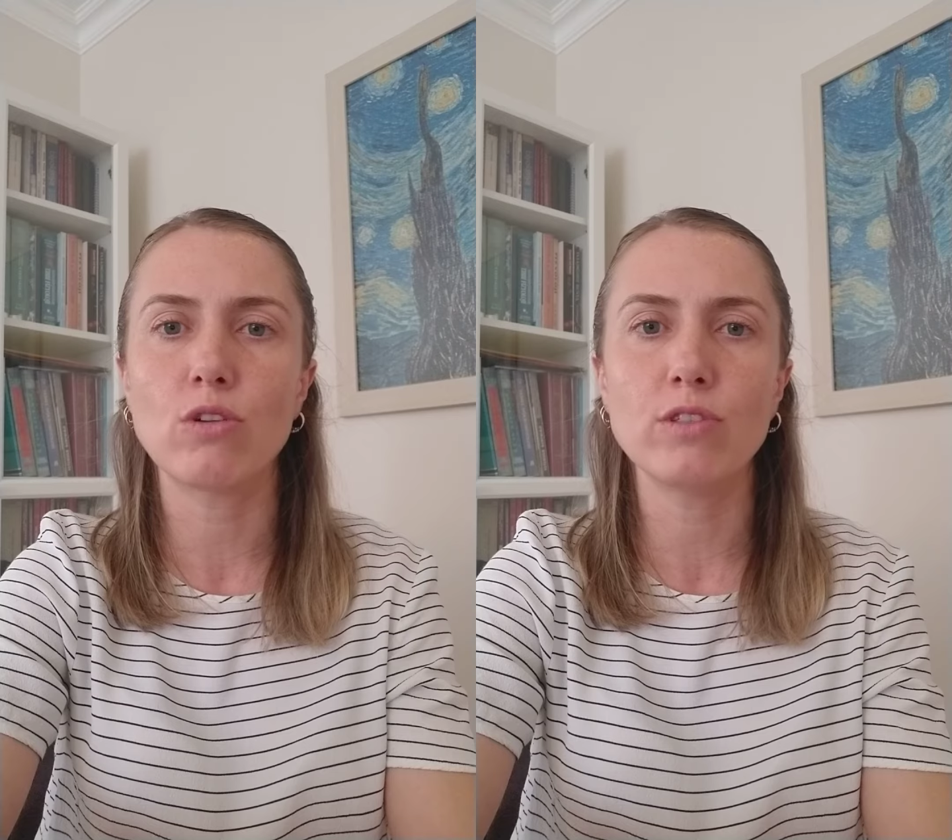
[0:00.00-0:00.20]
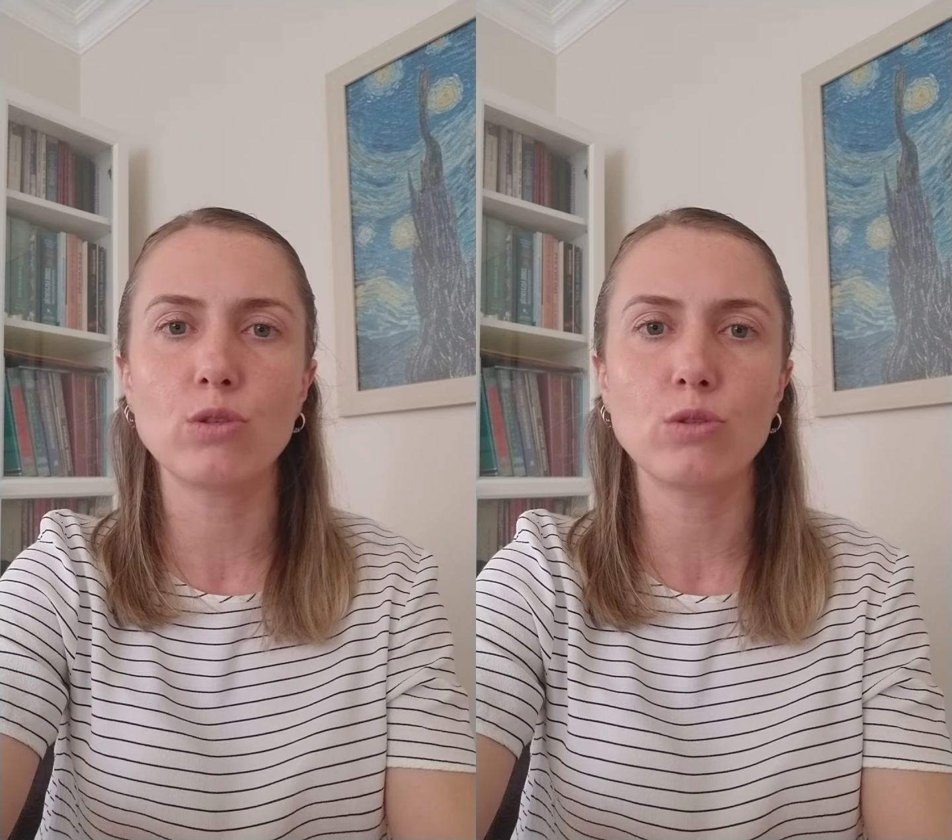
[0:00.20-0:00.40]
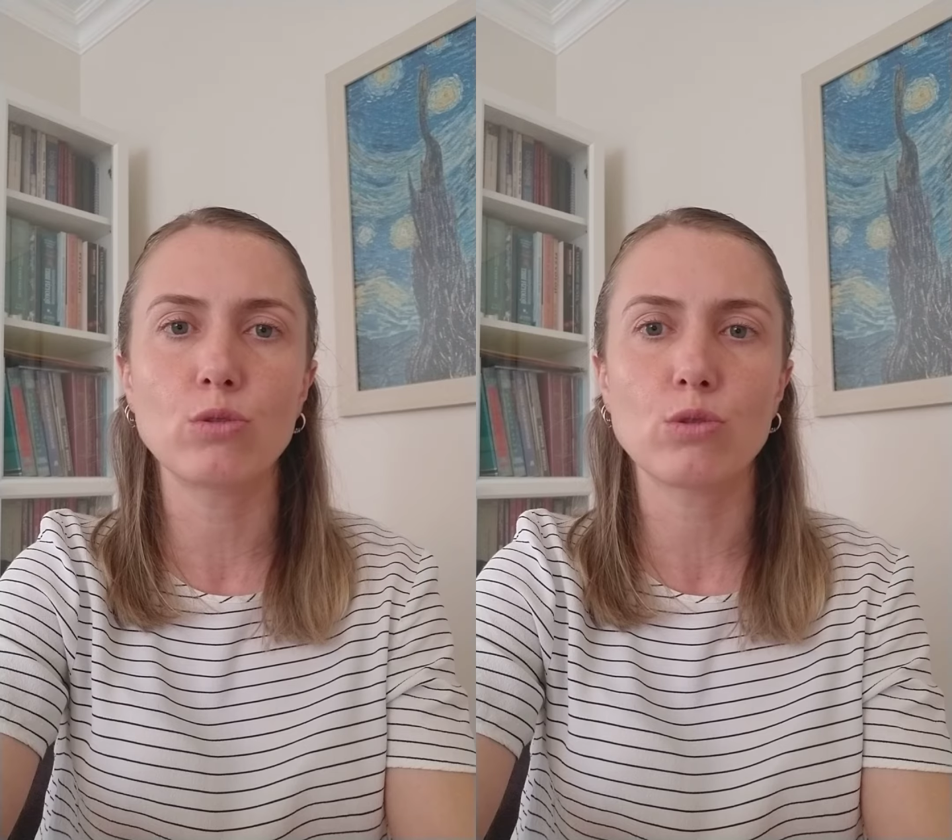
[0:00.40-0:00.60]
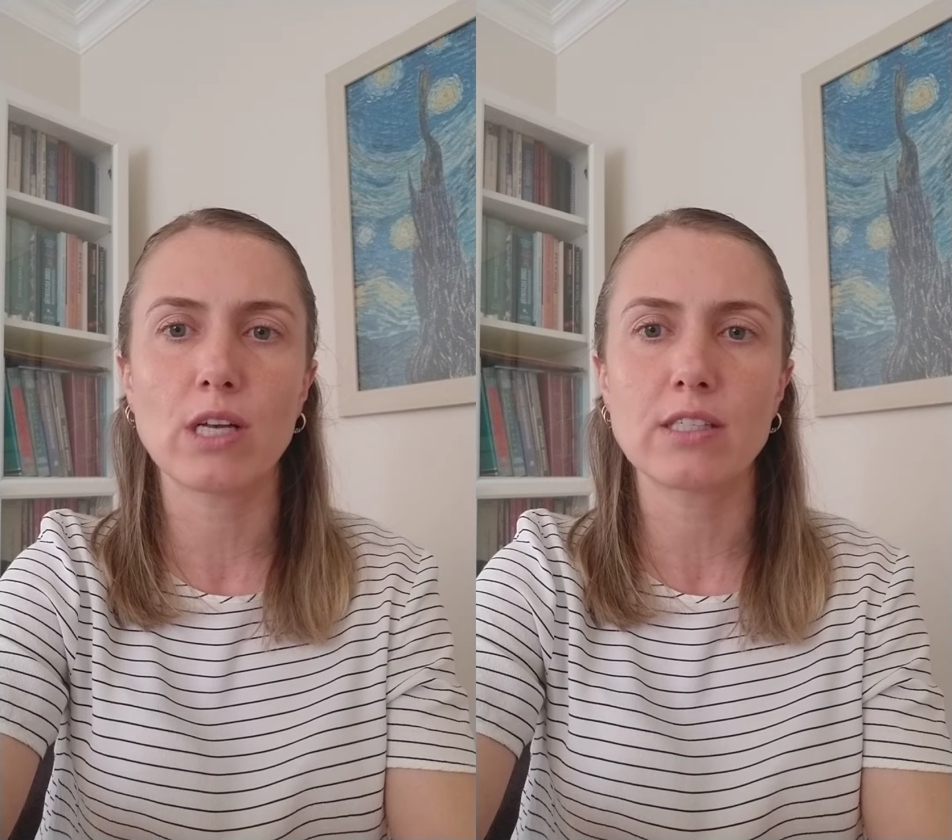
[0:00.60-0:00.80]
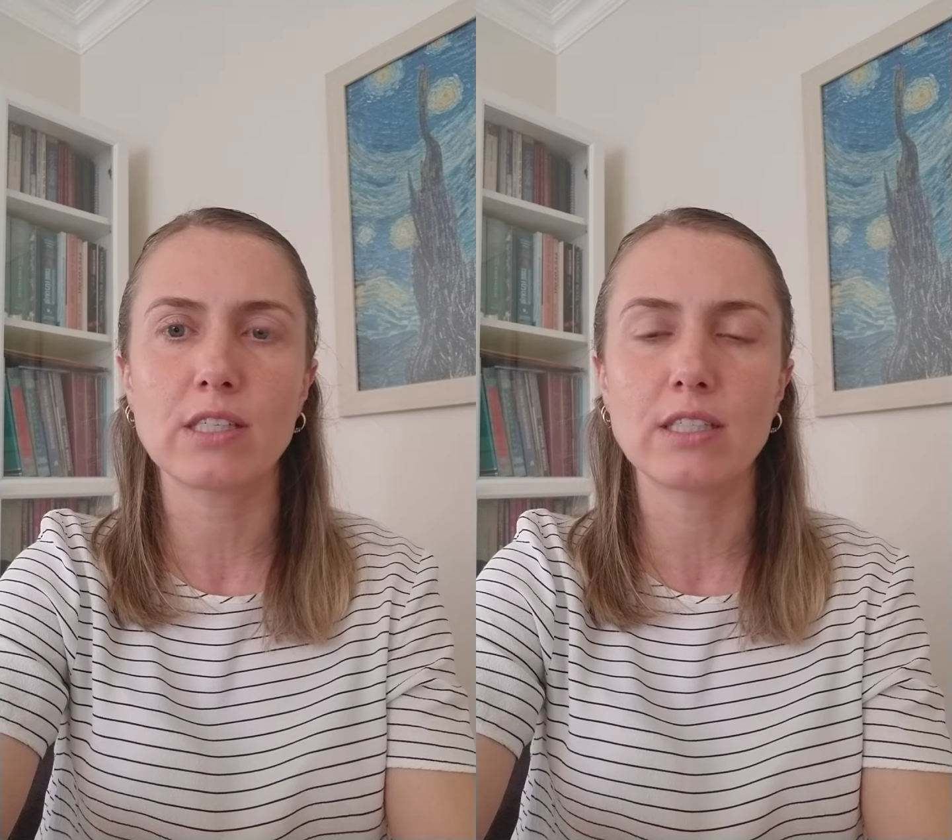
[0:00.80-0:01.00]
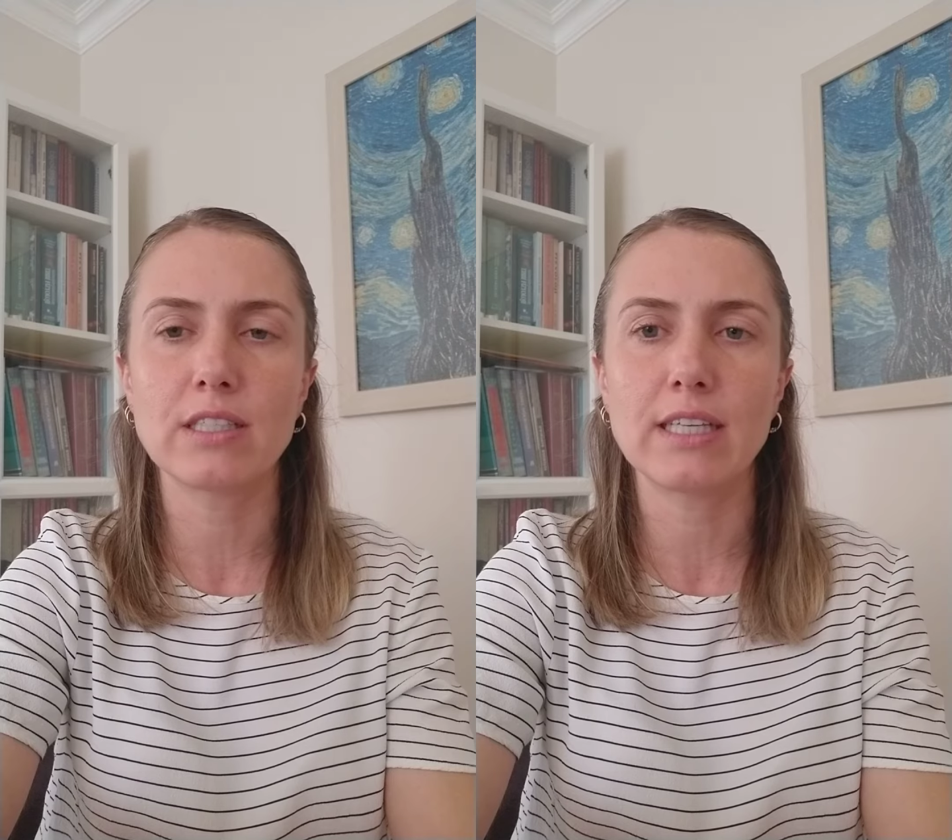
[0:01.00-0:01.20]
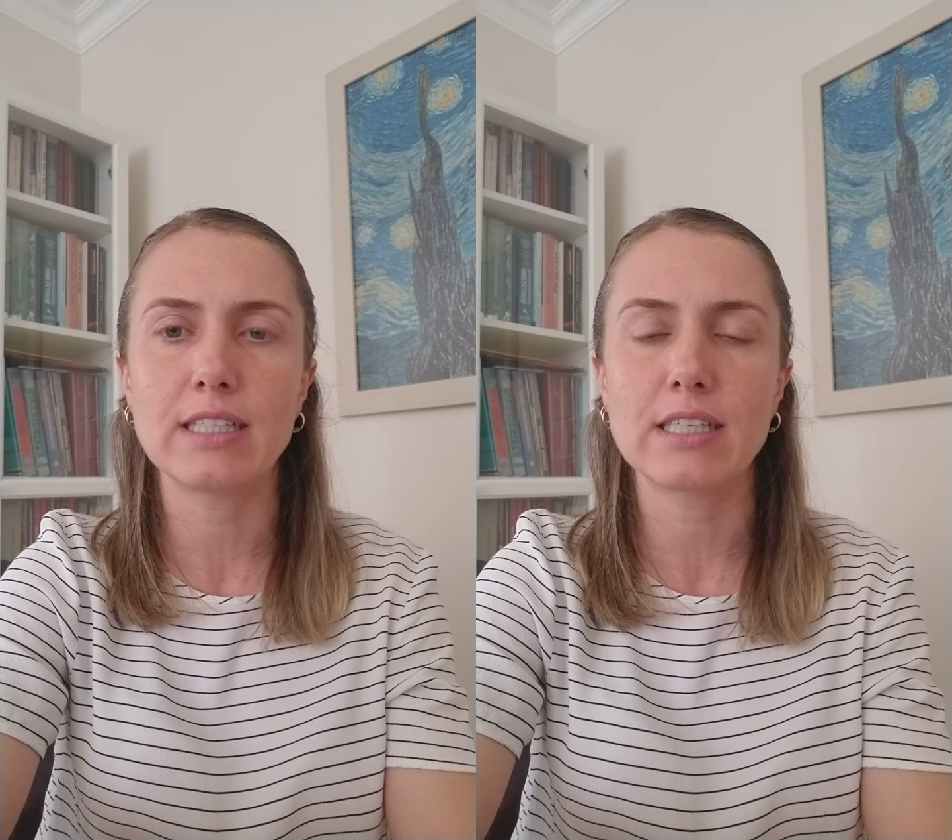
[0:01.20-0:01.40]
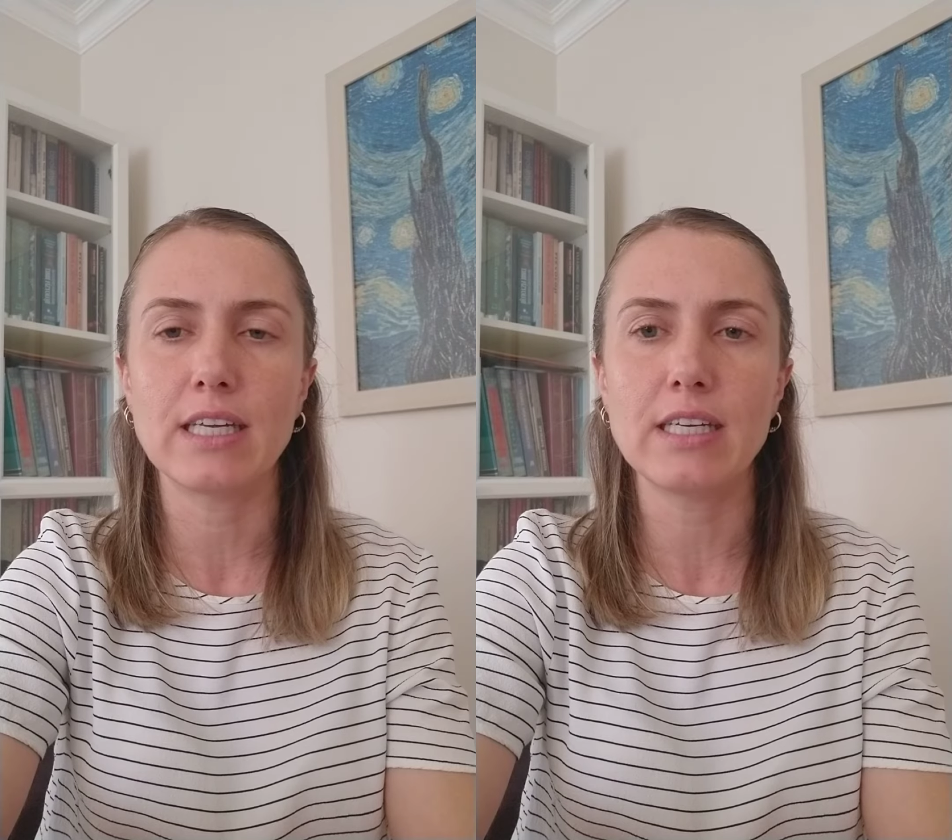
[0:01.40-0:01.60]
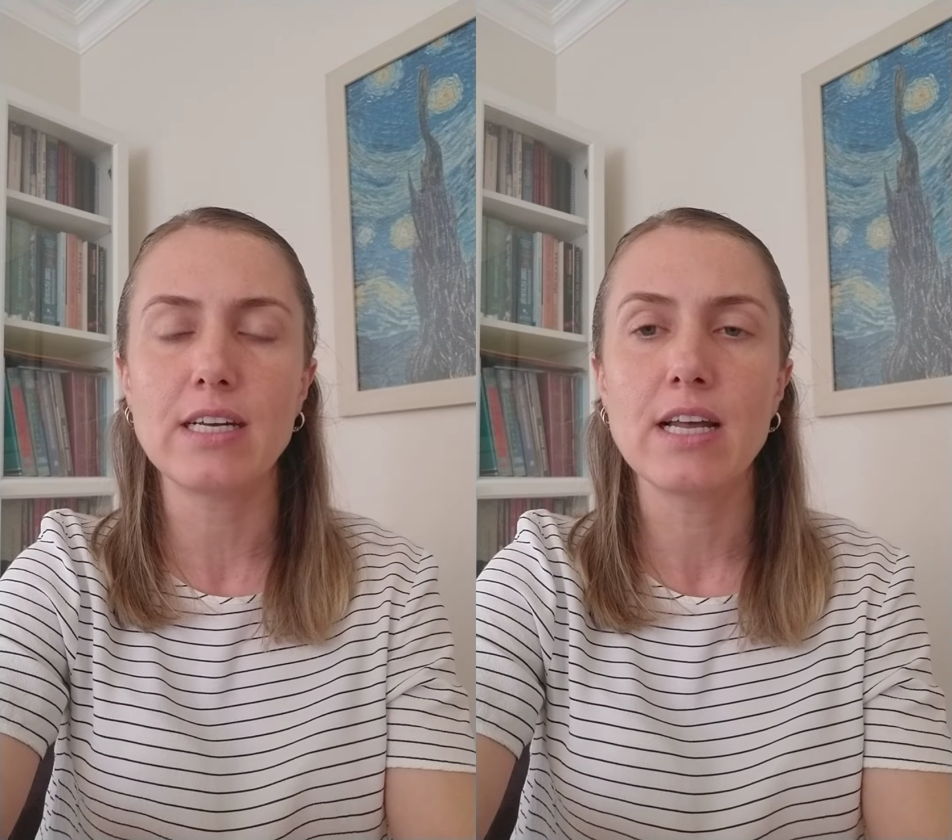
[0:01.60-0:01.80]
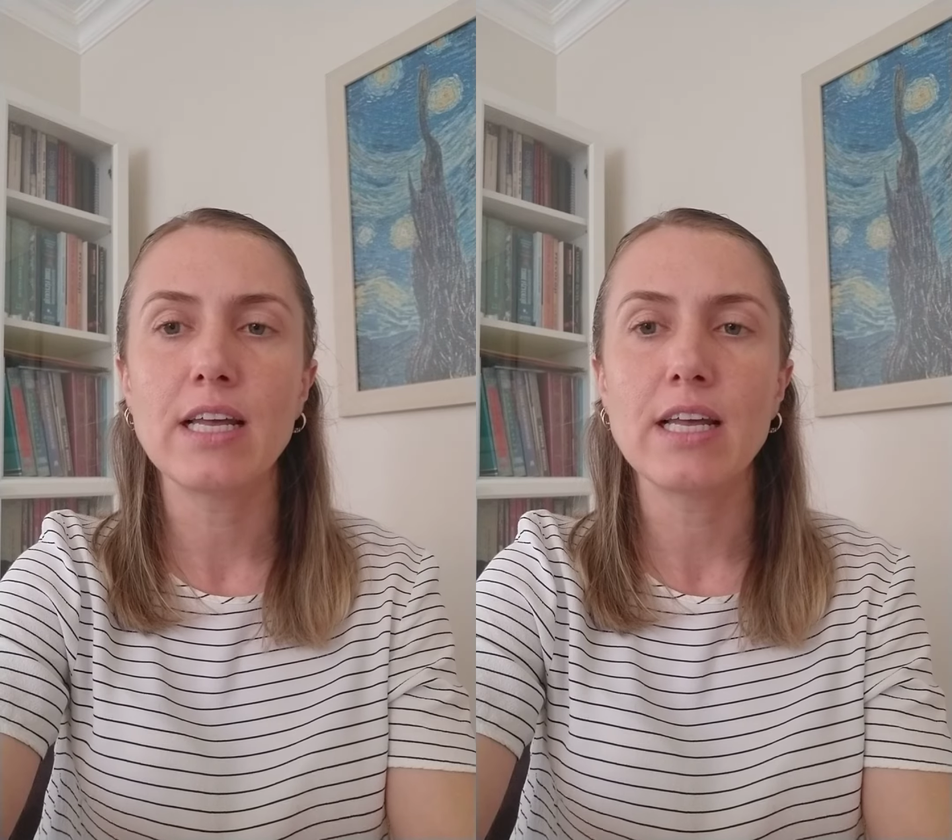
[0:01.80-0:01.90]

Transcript: COVID-19 hastalığının etkeni,